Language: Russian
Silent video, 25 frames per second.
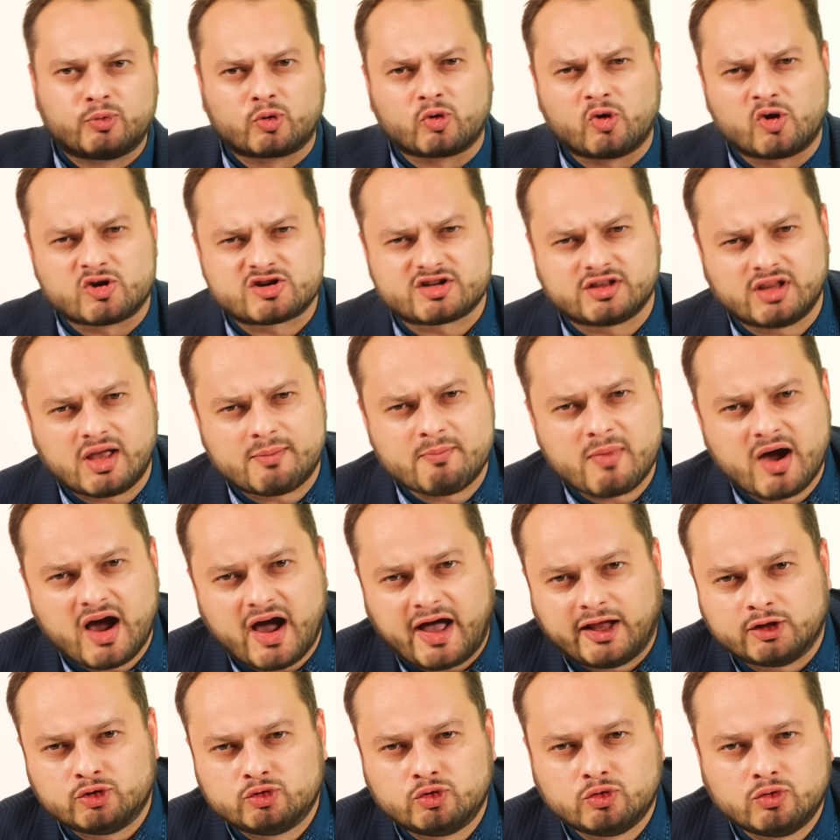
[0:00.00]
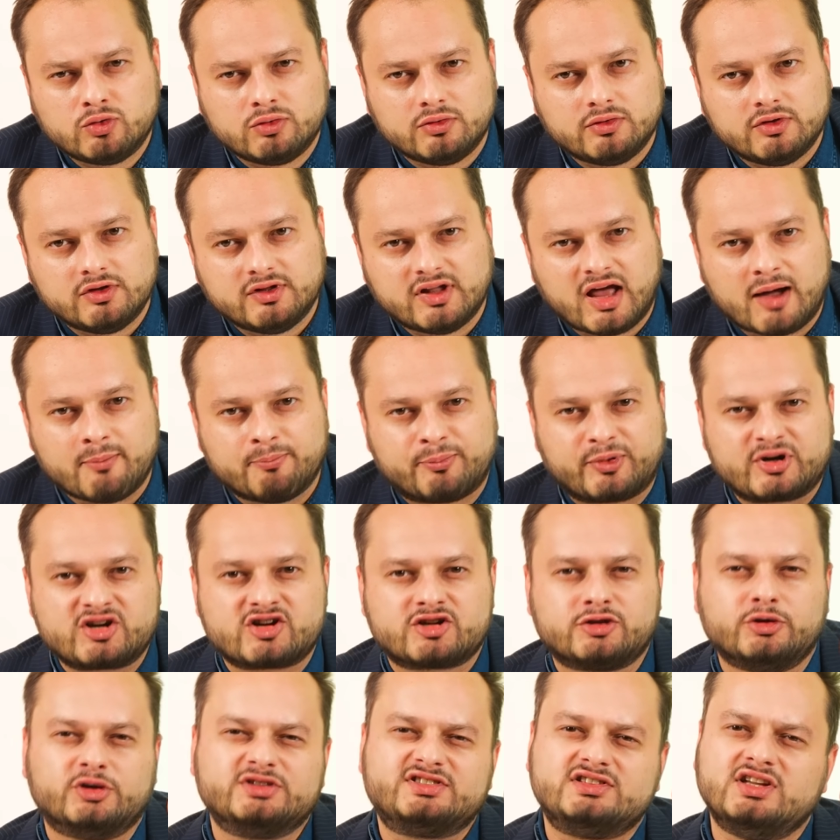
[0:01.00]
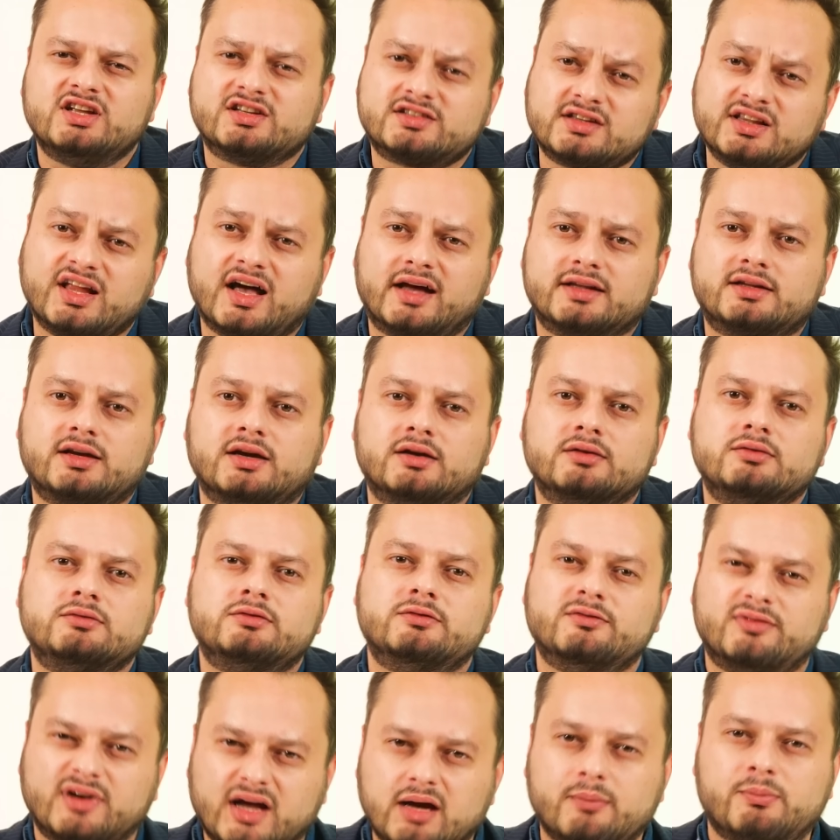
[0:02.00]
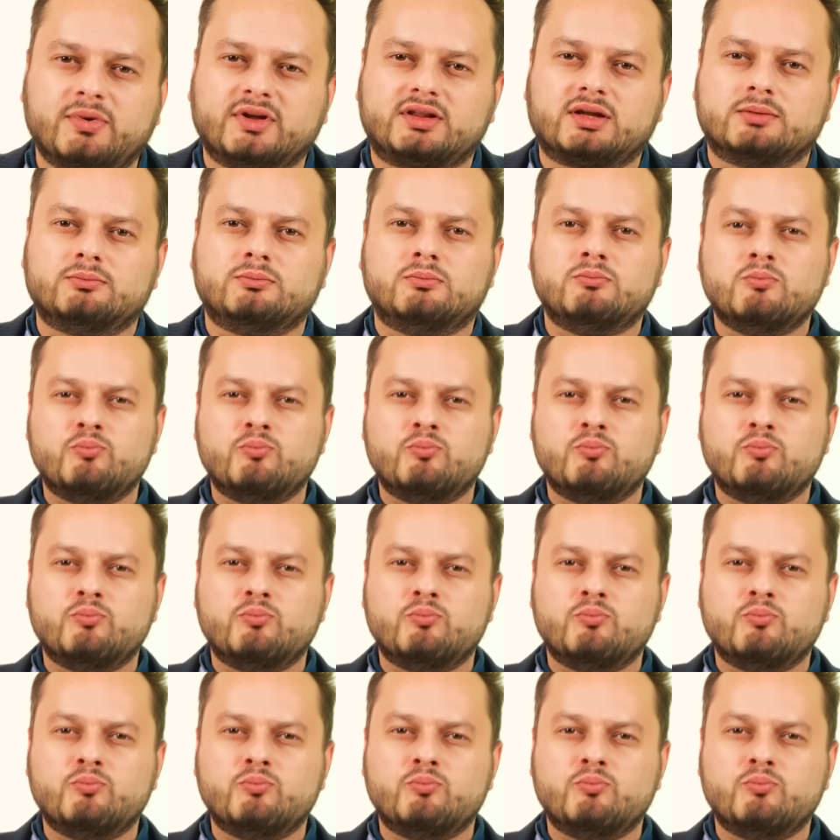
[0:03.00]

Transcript: В прошлом году нам пришлось несладко. Вы об этом